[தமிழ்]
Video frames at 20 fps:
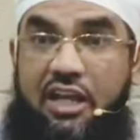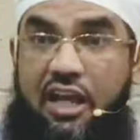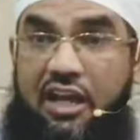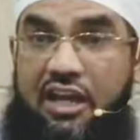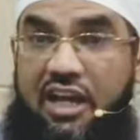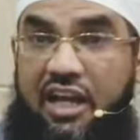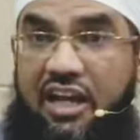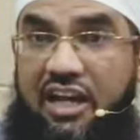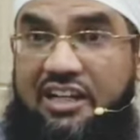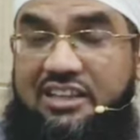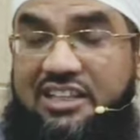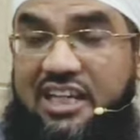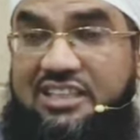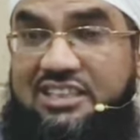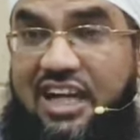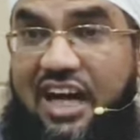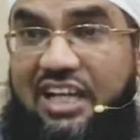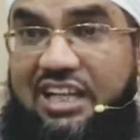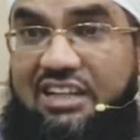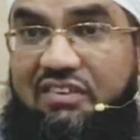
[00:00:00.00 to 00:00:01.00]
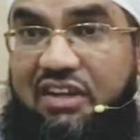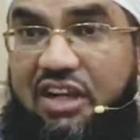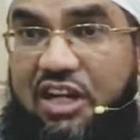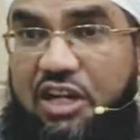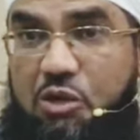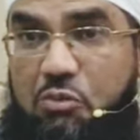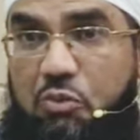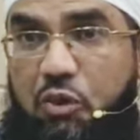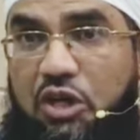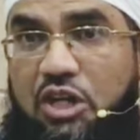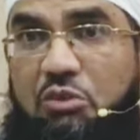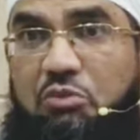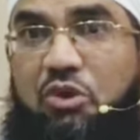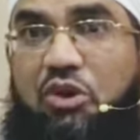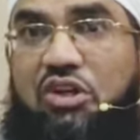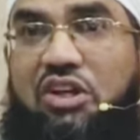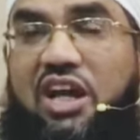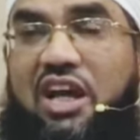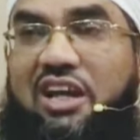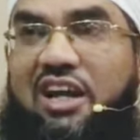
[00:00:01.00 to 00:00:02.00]
எங்க இனத்தை சார்ந்தவர் என்று போட்டி
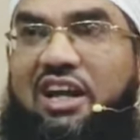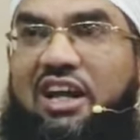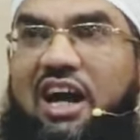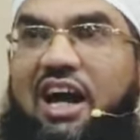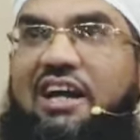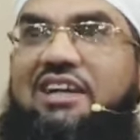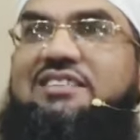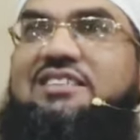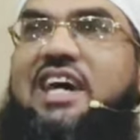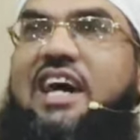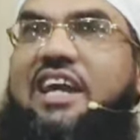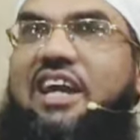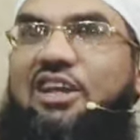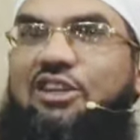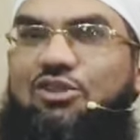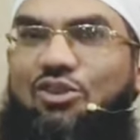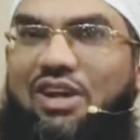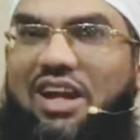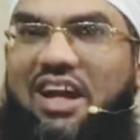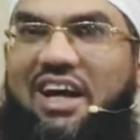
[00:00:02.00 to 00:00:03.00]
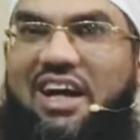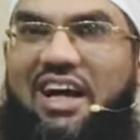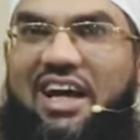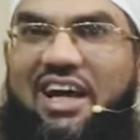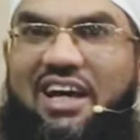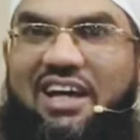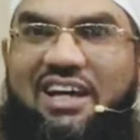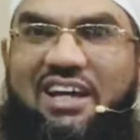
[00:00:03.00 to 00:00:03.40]
போடுகிறார்கள் அன்சாரிகள் சொன்னாங்க